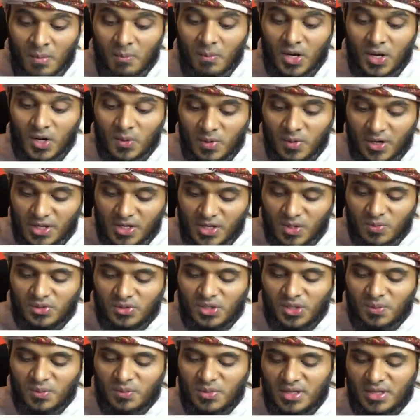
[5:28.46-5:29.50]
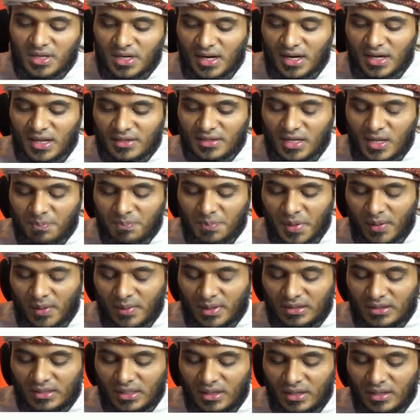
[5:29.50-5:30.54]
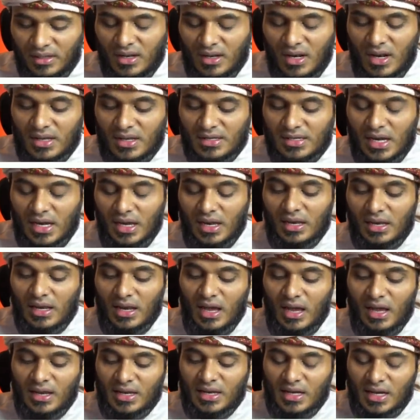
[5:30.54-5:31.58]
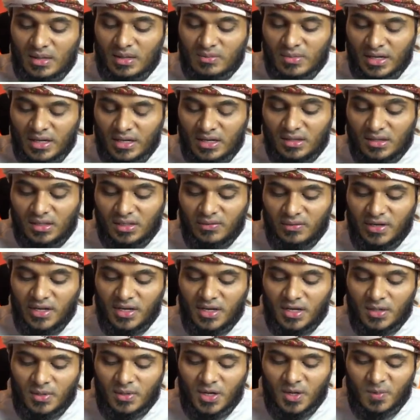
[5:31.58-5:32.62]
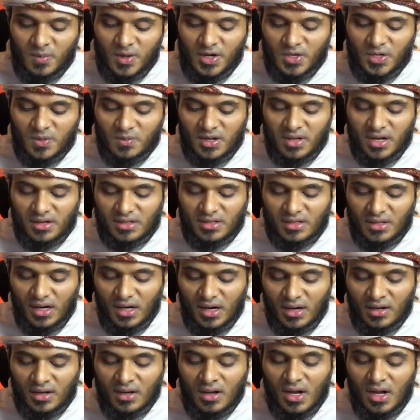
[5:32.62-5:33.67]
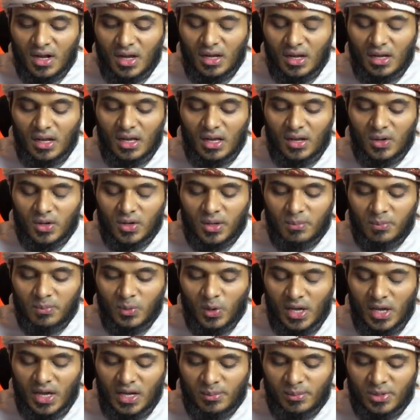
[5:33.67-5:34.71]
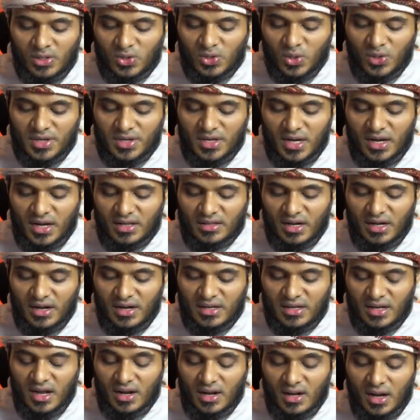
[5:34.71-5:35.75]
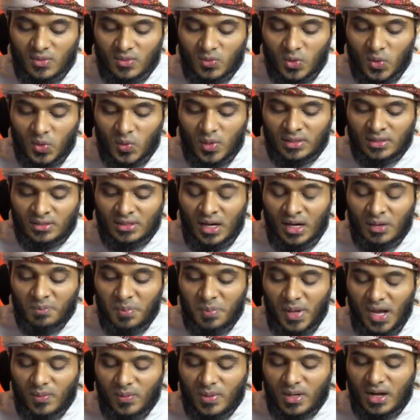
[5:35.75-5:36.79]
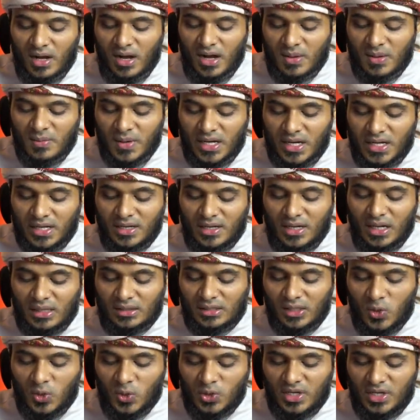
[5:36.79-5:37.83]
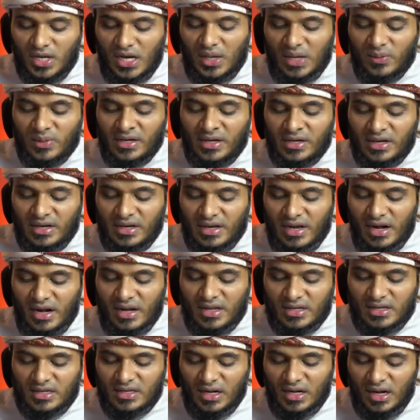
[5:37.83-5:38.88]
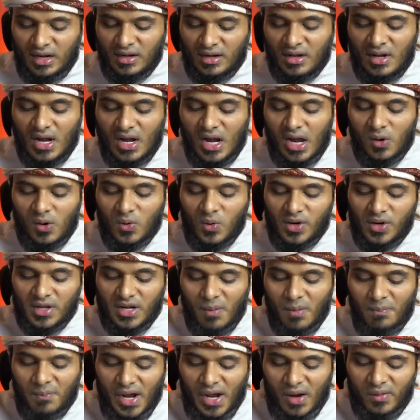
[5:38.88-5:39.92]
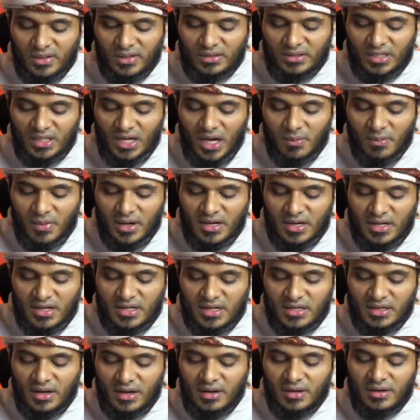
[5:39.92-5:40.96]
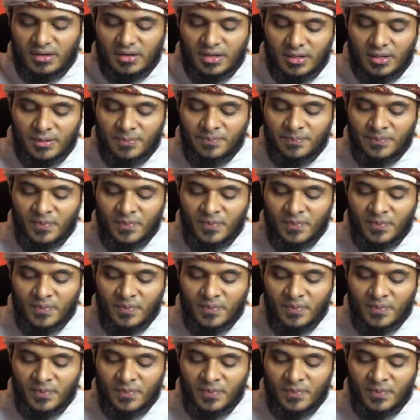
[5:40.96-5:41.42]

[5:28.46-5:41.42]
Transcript: மறுபடியும் திரும்புகிறான் அதே பாவத்தில் யா அல்லா என்னை மன்னித்து விடு என்று மறுபடியும் கேட்கிறான் அல்லாஹ் ரப்புல் அலமின் சொல்கிறான் இந்த அடியான் நான் ஒருவன்தான் பாவங்களை மன்னிக்க தகுதியானவன் என்று என்னை அழைக்கிறான் அவனுடைய பாவத்தை நான் மன்னிக்கிறேன் என்று